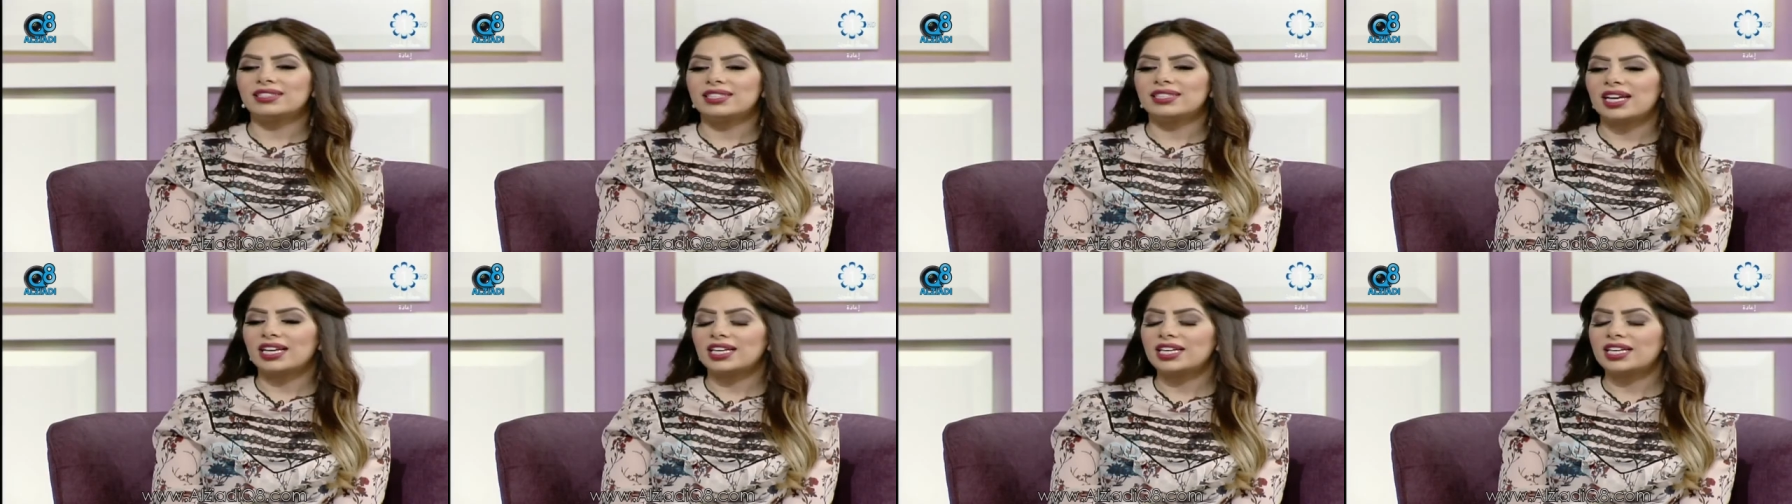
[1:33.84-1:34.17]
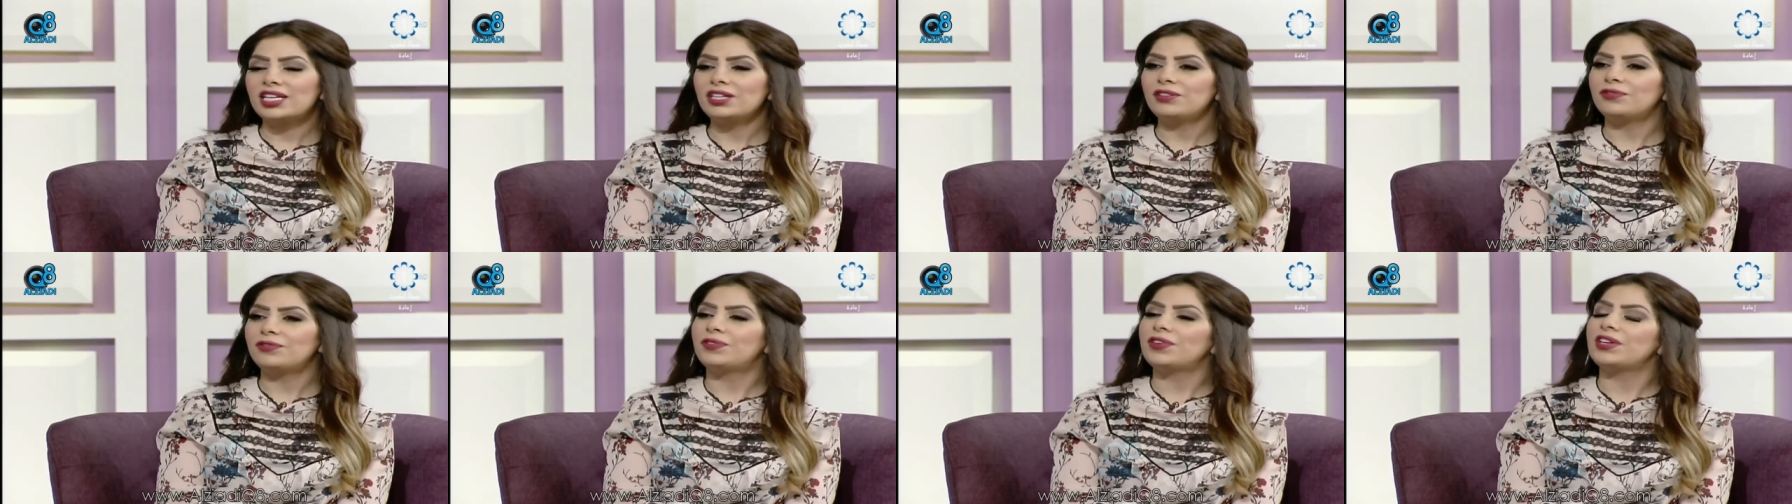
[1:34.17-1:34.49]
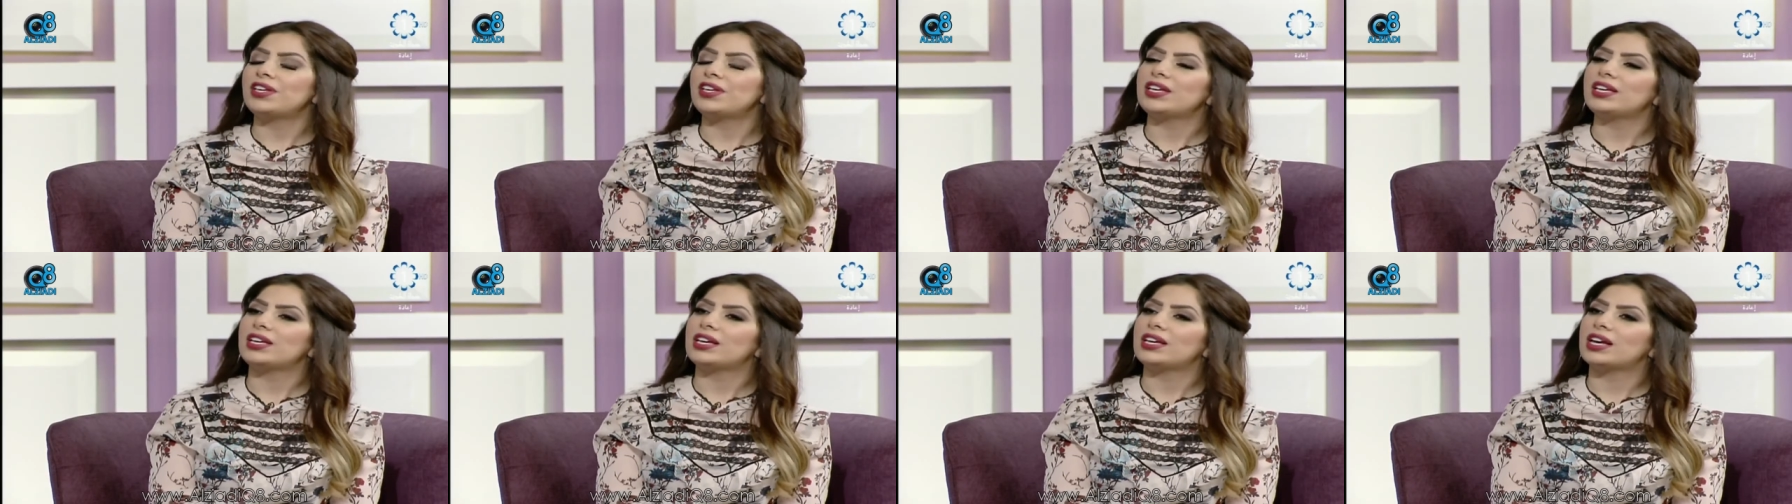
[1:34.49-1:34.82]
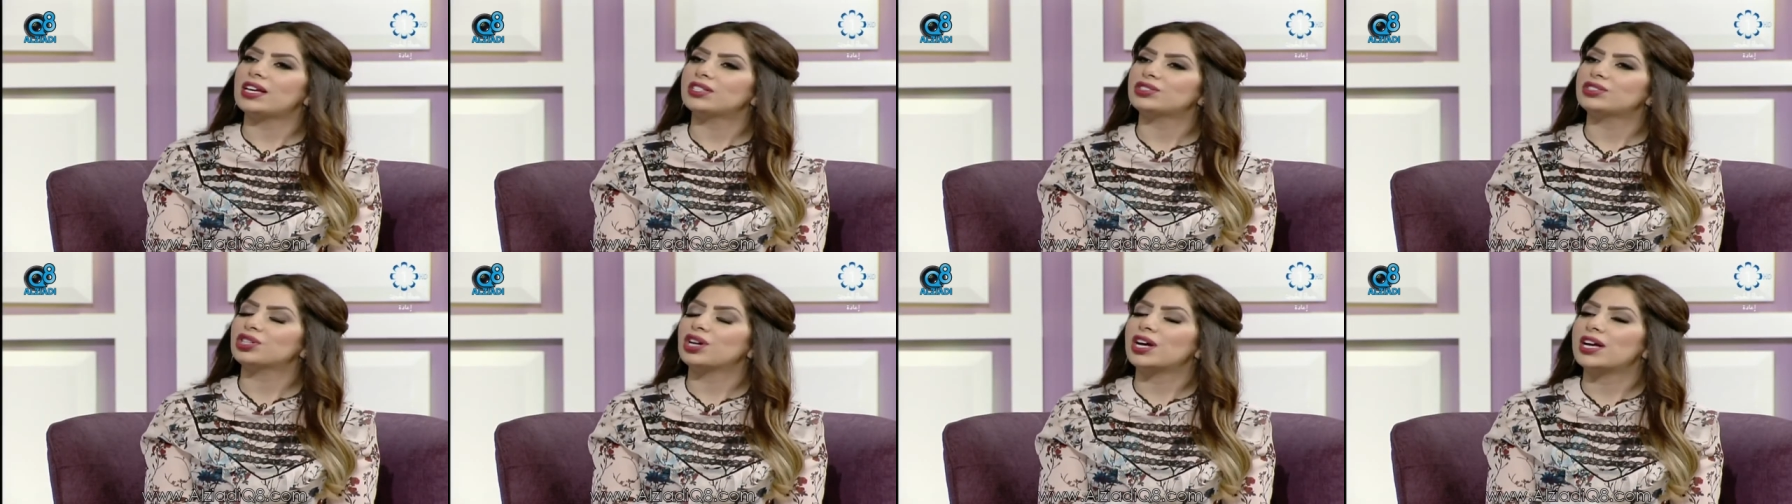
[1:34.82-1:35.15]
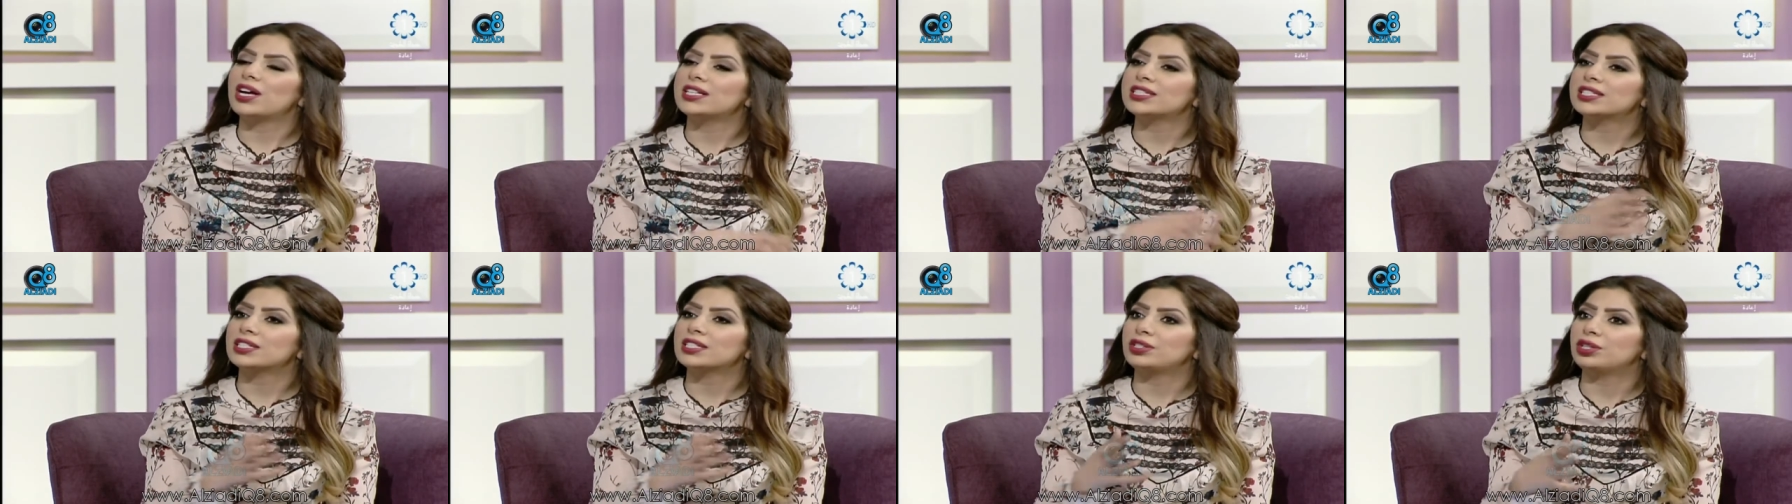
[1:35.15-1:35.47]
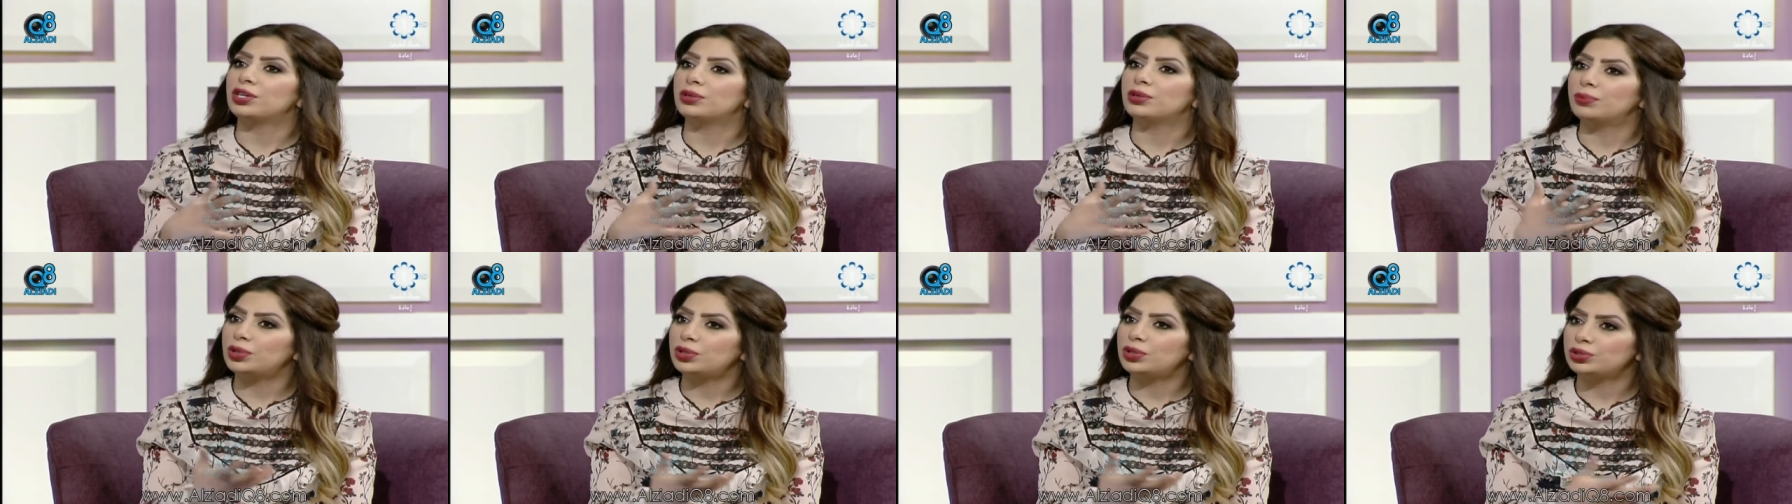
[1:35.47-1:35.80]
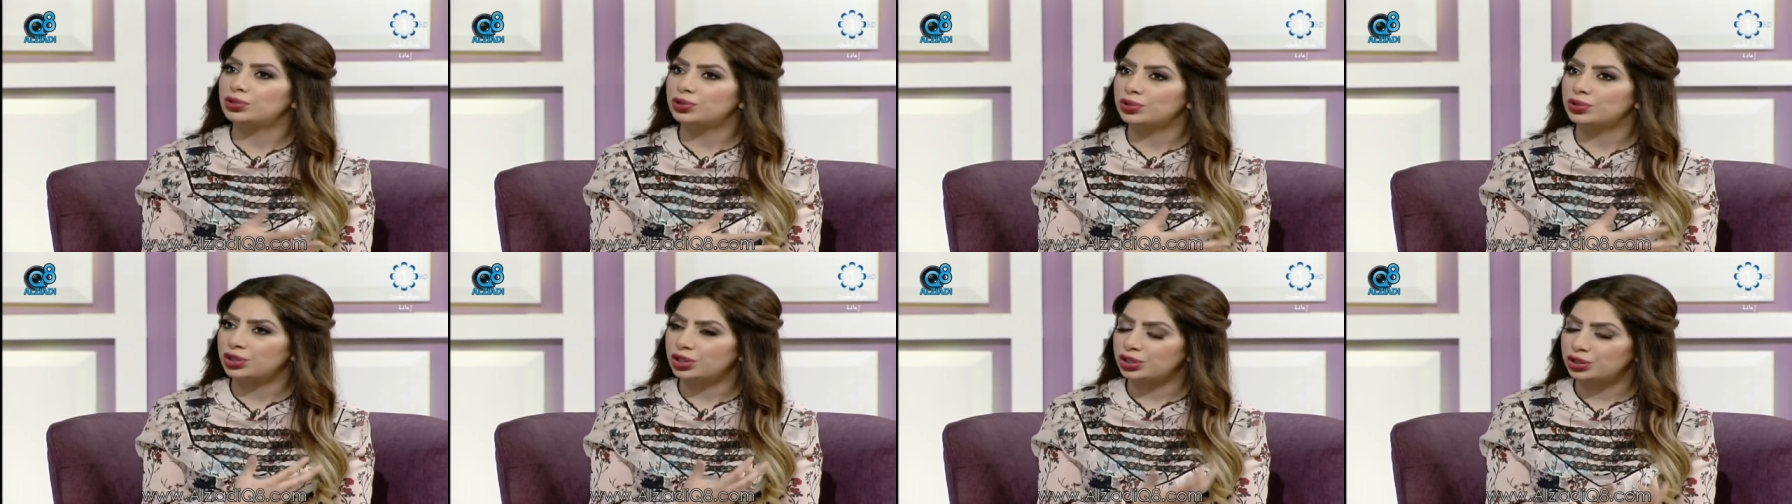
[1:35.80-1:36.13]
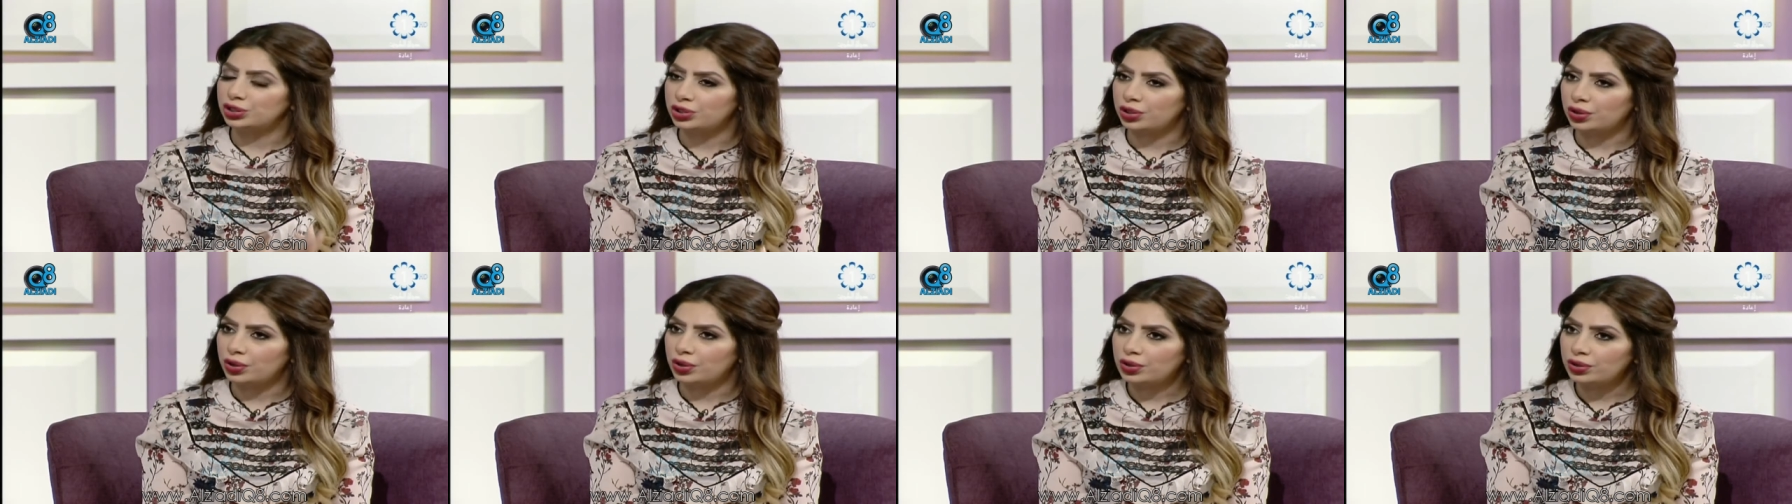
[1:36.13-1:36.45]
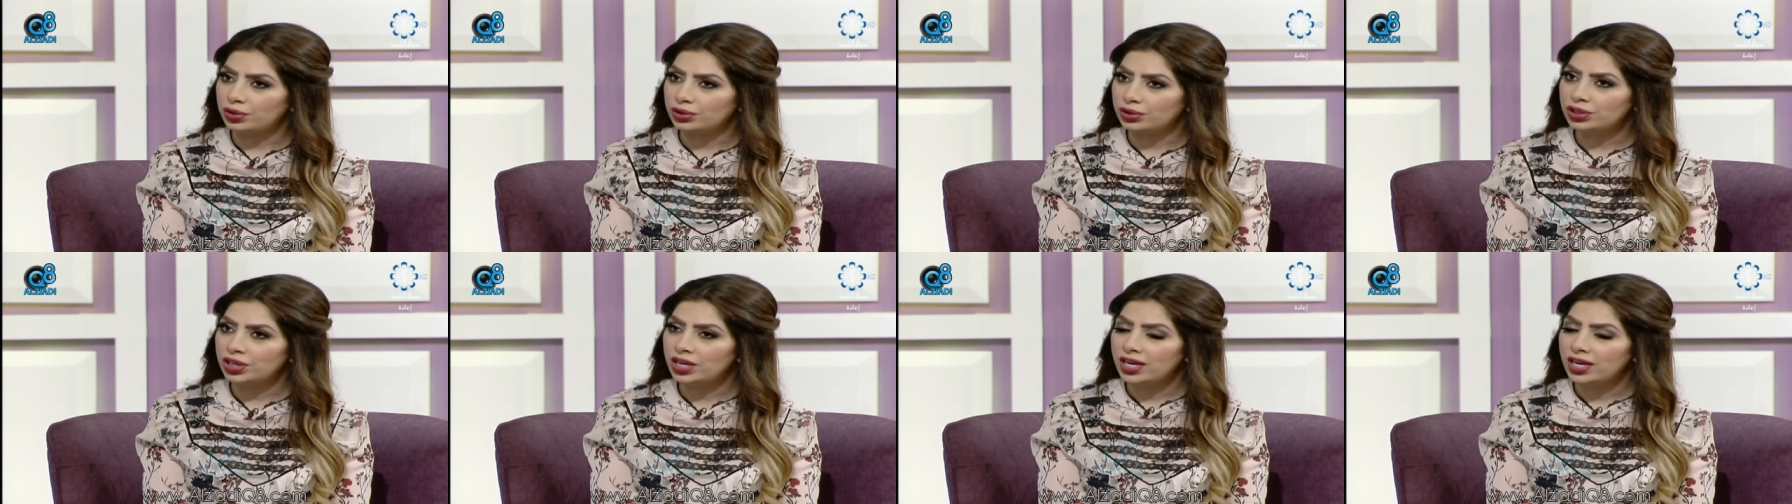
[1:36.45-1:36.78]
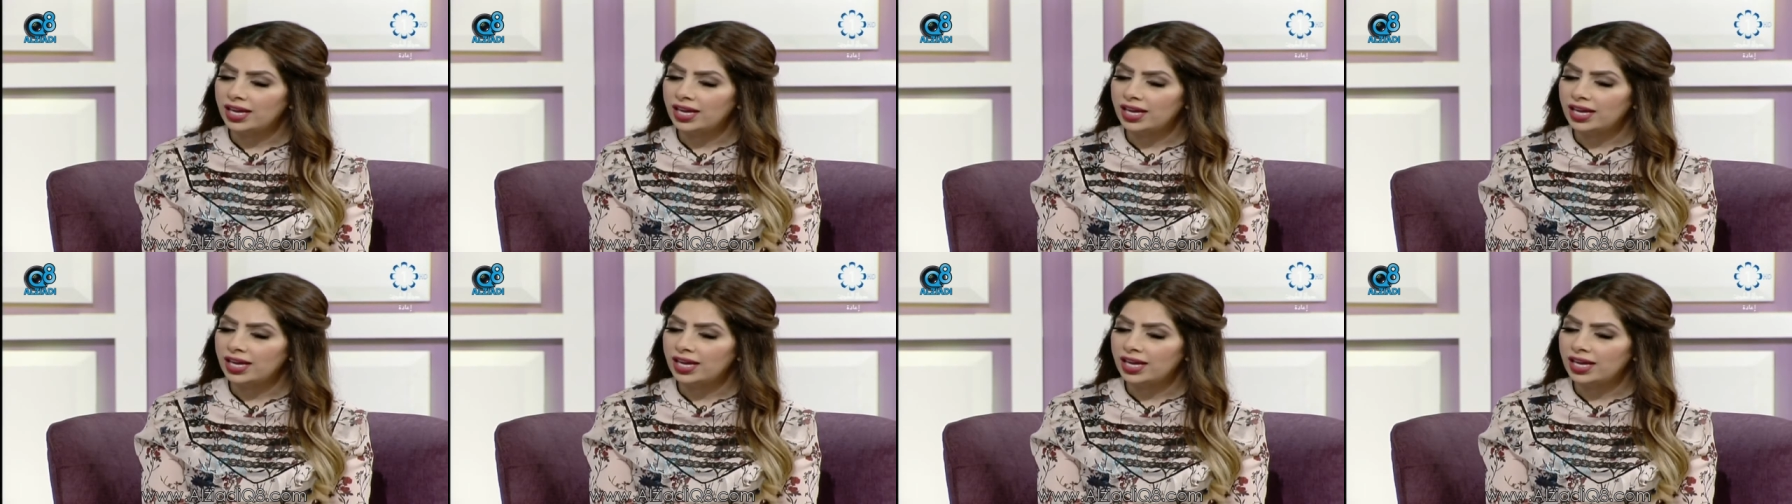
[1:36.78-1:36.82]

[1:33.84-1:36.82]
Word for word: اكيد في اشخاص دعموك وشجعوك